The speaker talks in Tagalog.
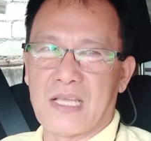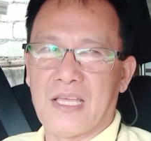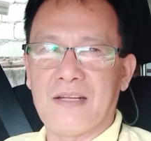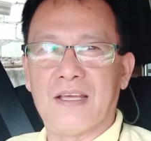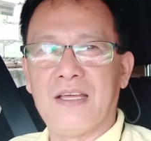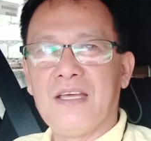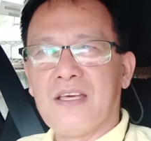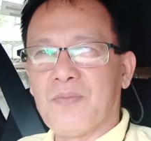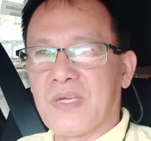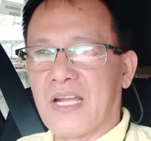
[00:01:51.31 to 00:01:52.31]
Ayan na, uh,
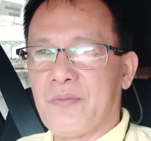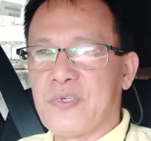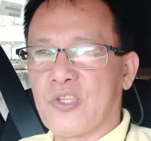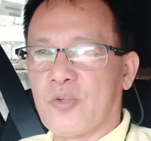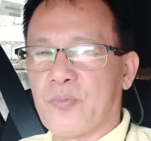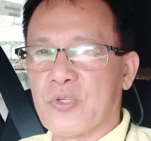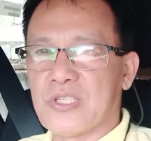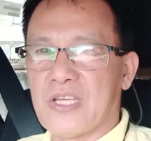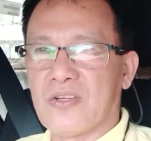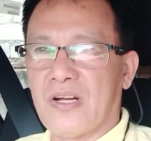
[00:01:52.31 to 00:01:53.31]
may galap shoutout po
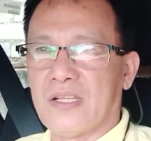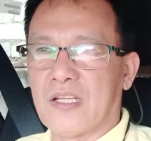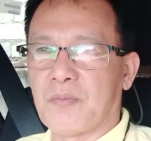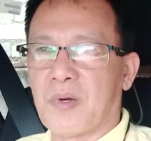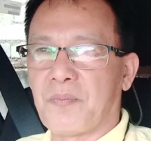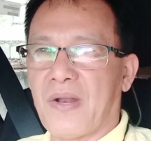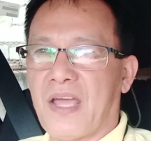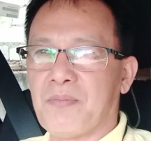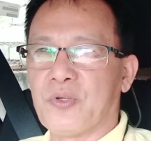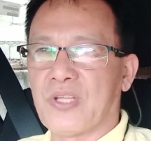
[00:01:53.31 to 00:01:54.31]
sa inyong lahat at
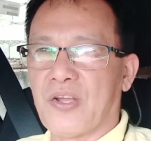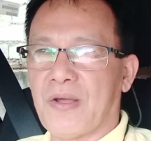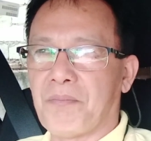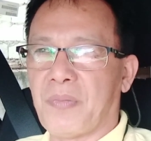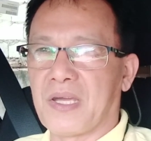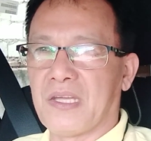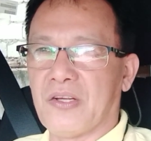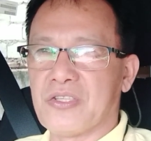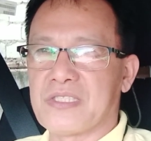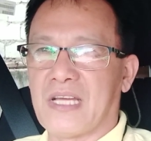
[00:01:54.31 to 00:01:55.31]
pagpalain po tayo ng
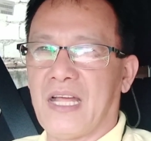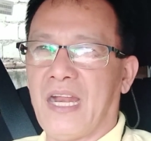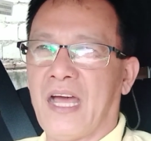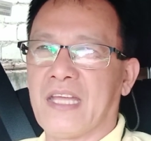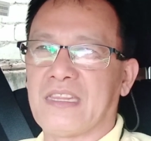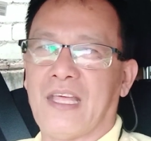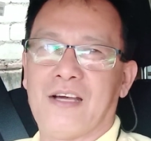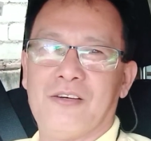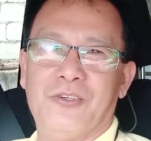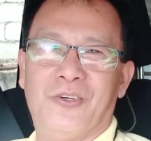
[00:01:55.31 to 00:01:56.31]
Panginoon sa lahat
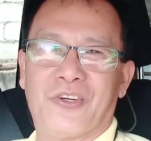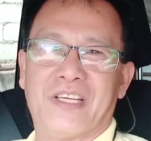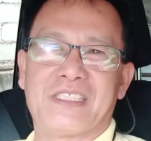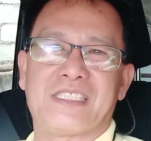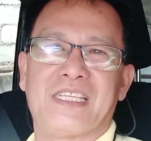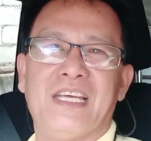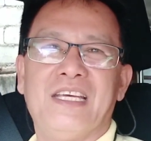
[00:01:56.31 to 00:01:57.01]
ng oras.